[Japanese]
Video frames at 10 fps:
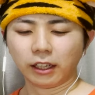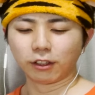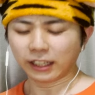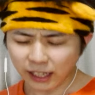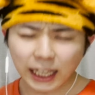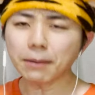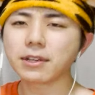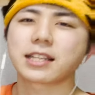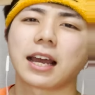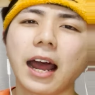これいい意味
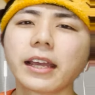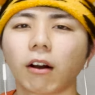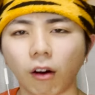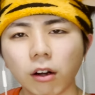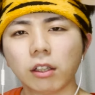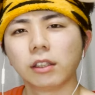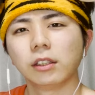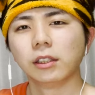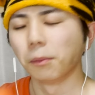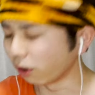でチャラいやろ。
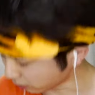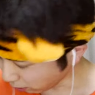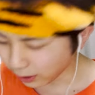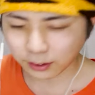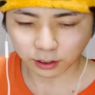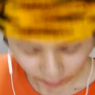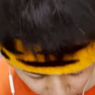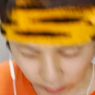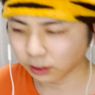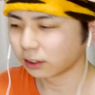もうそうや、うん。